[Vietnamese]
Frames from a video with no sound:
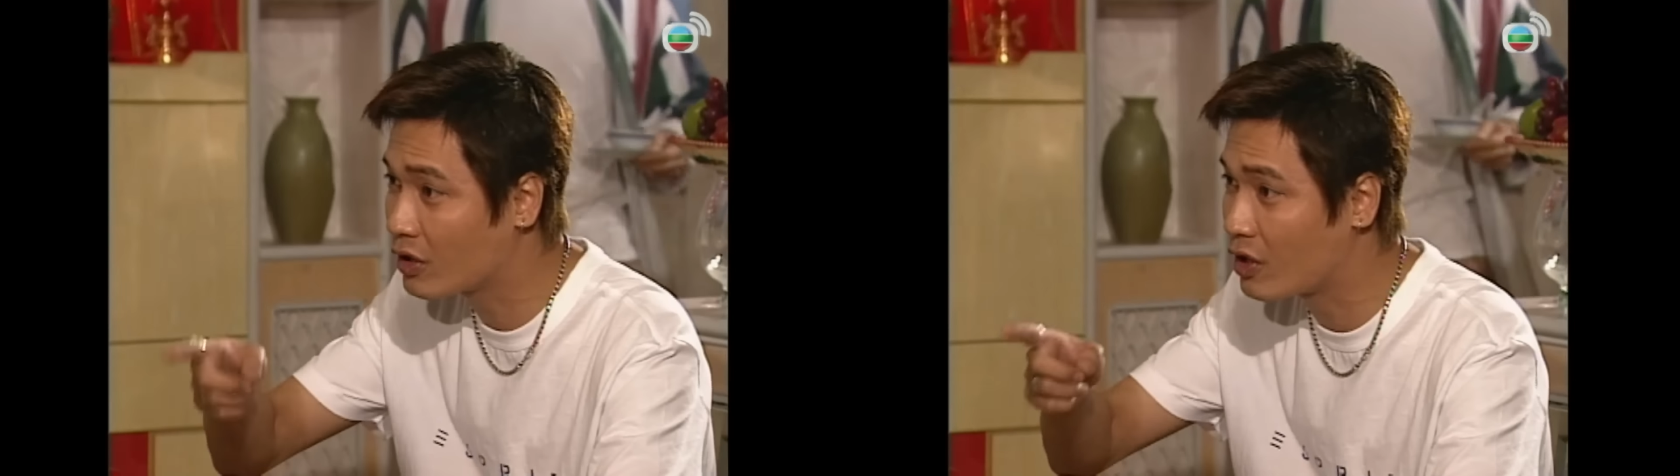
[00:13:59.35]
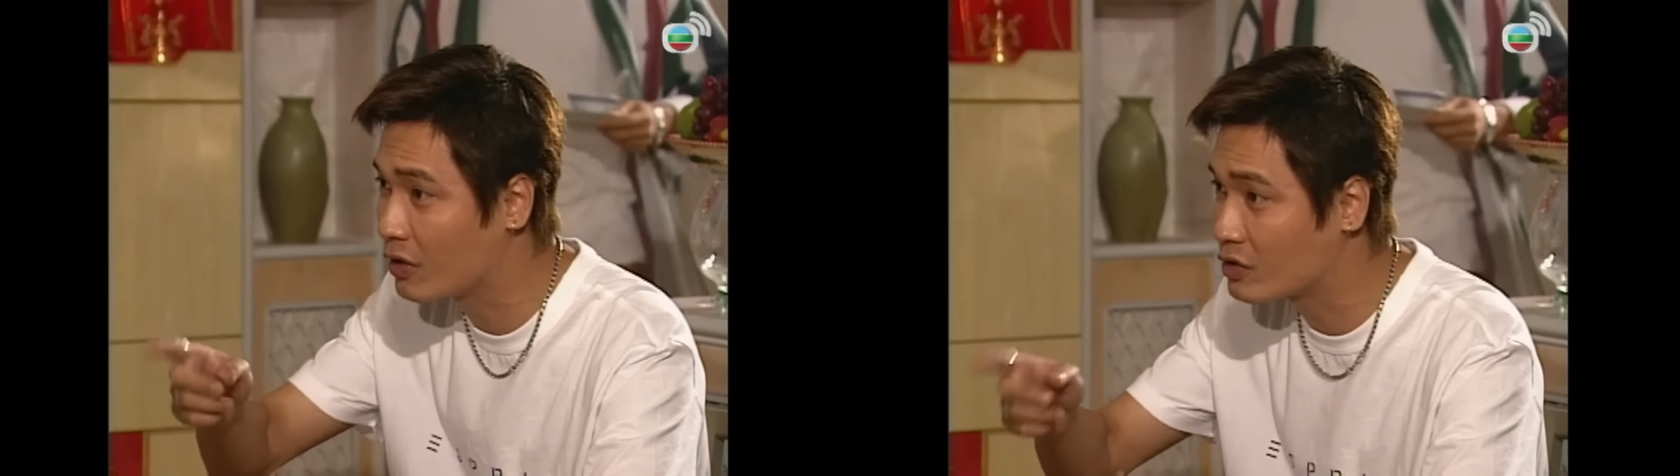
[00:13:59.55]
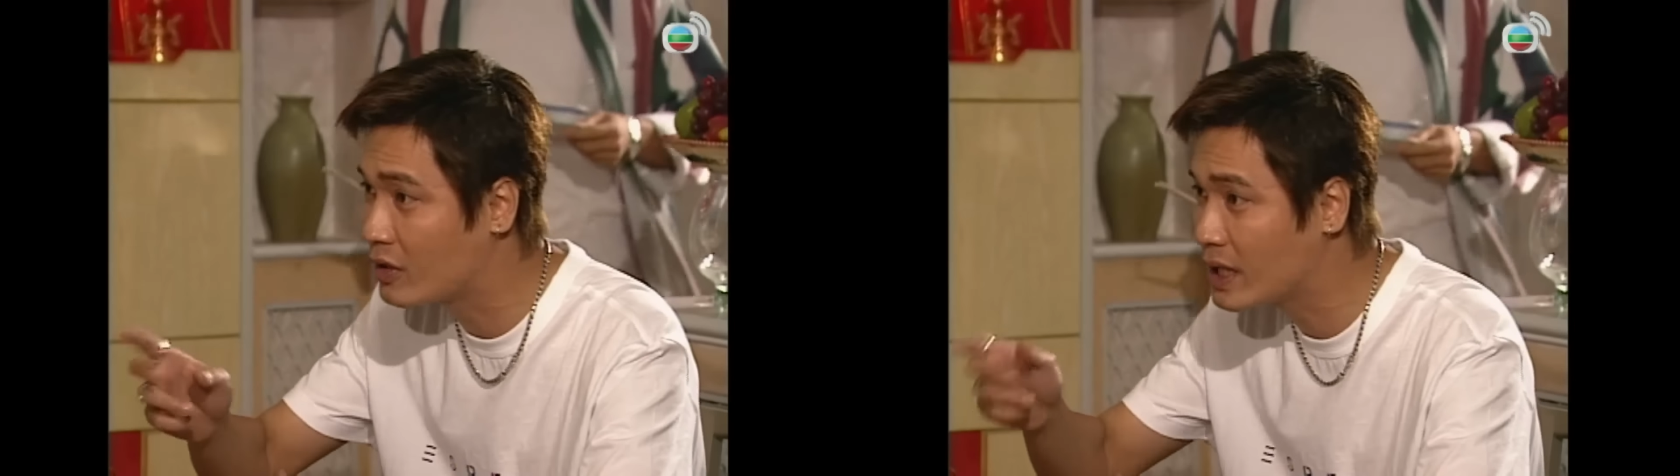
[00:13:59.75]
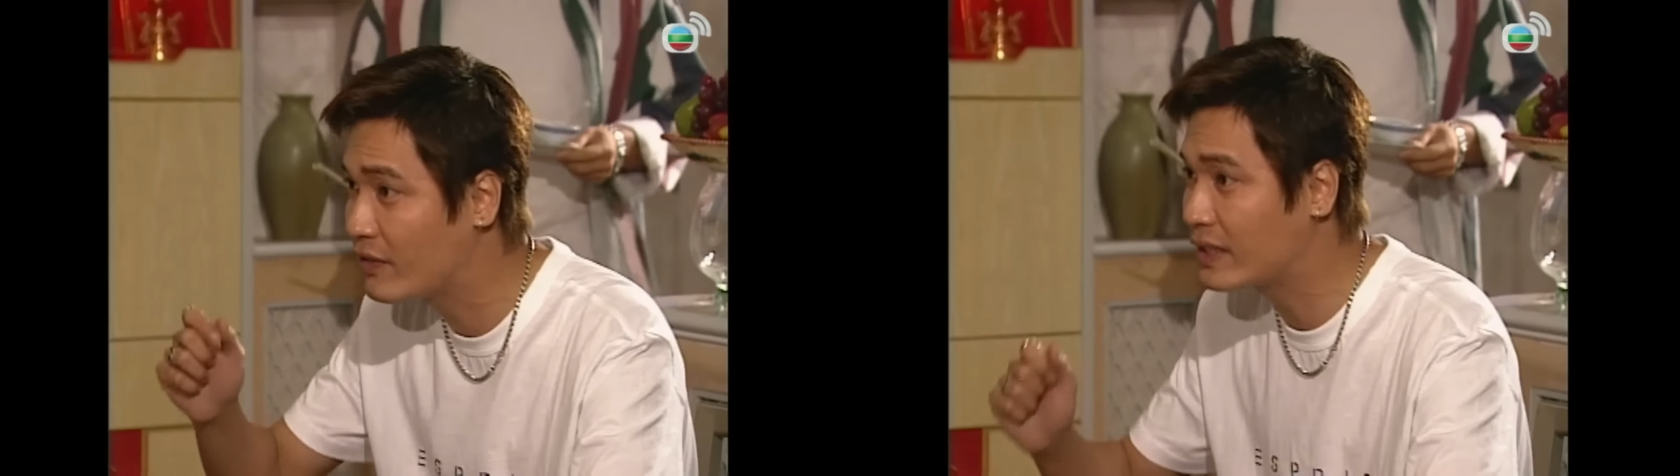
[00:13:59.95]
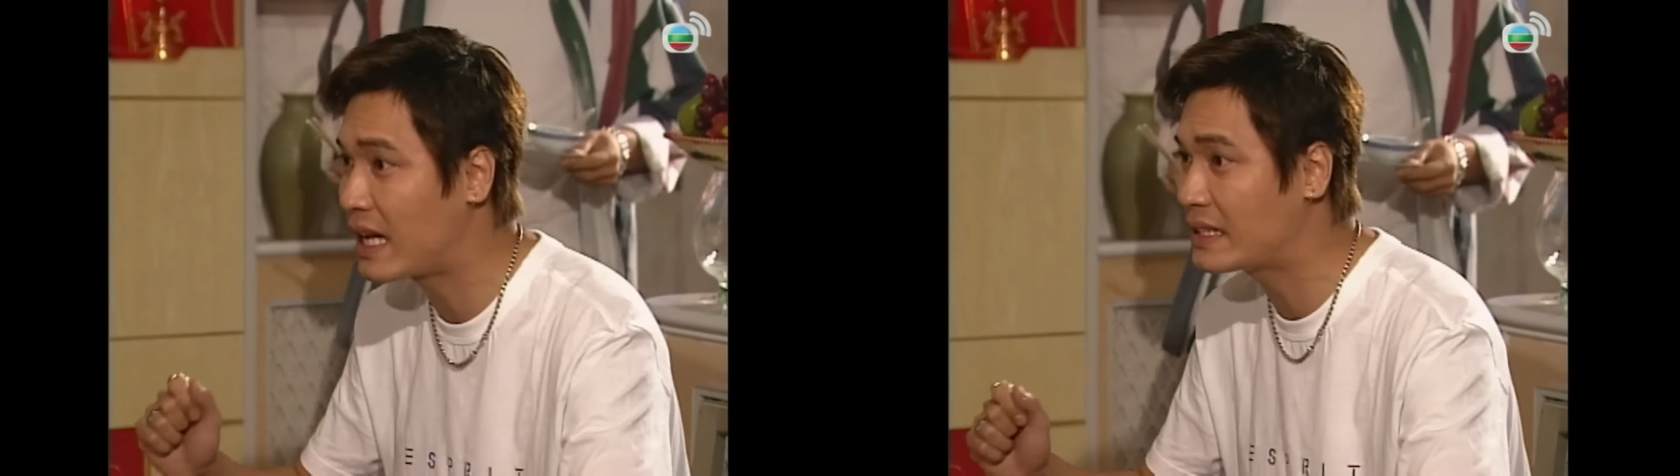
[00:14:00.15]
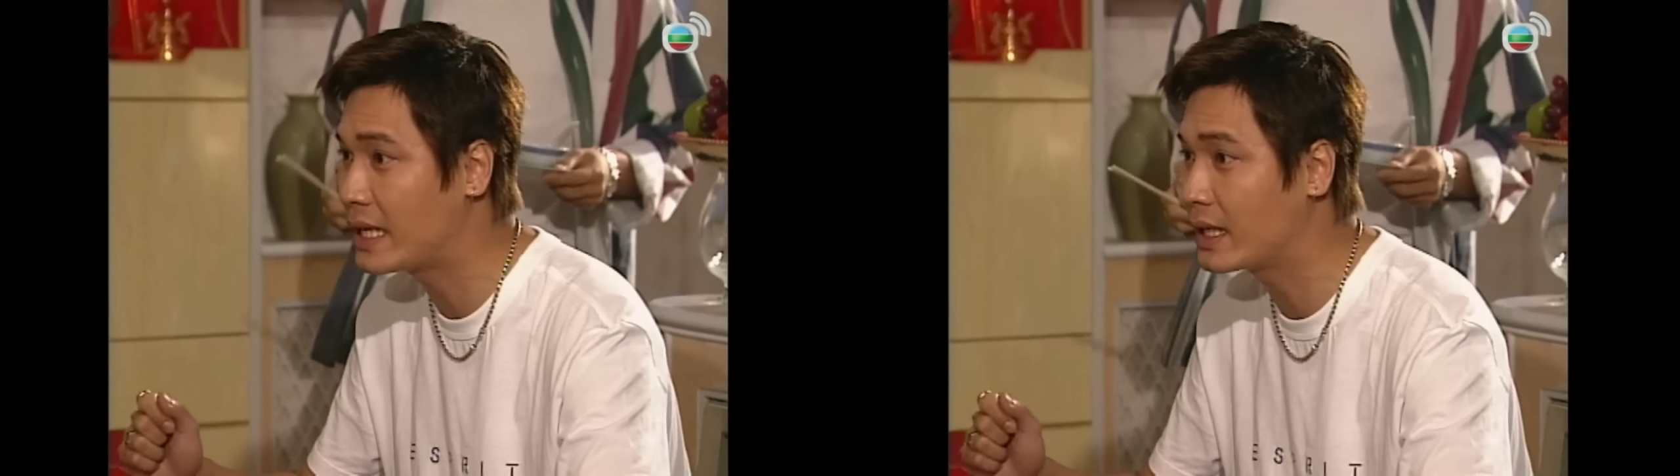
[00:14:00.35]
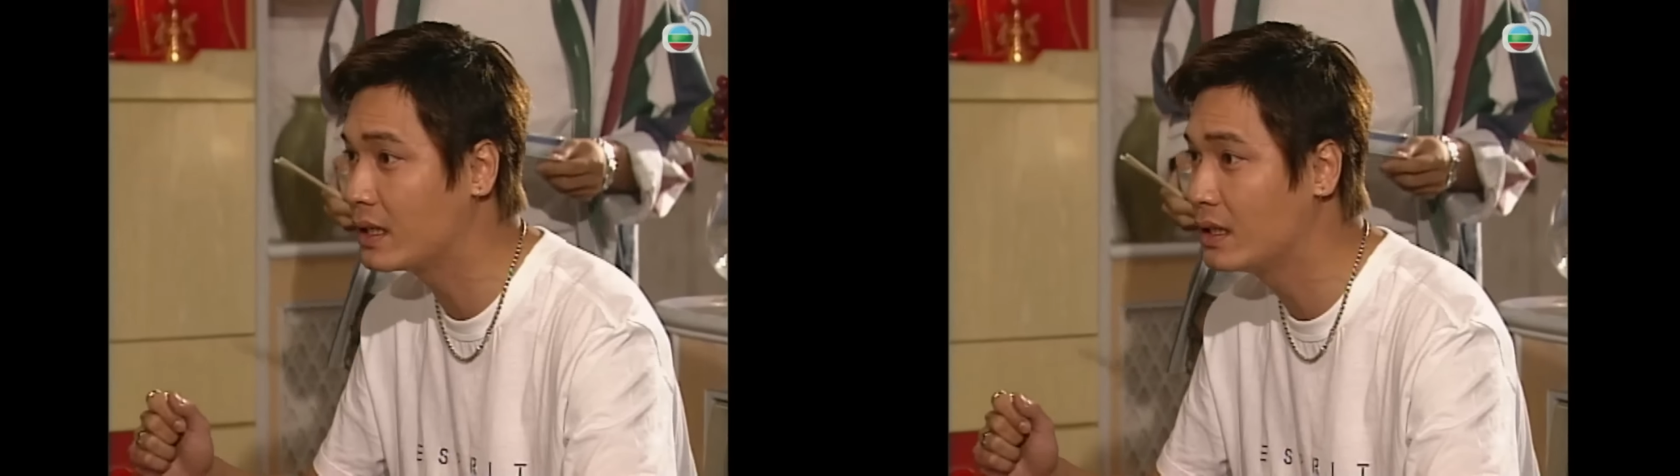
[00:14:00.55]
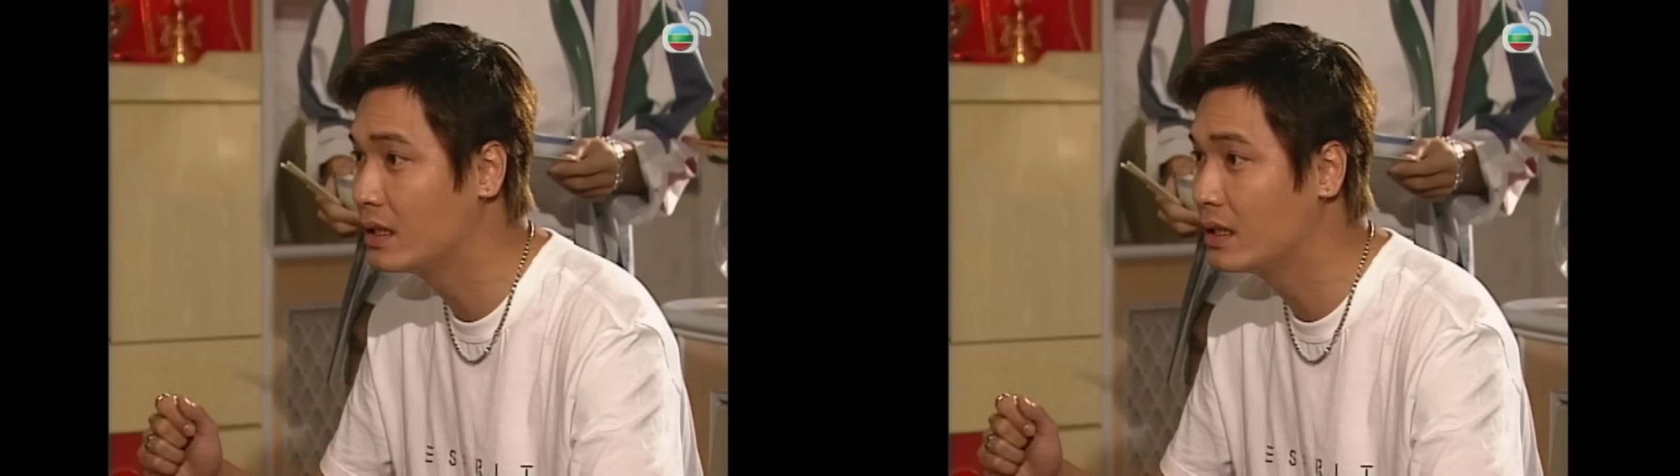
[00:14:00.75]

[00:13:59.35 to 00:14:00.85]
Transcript: Với lại con Đường à, con còn sao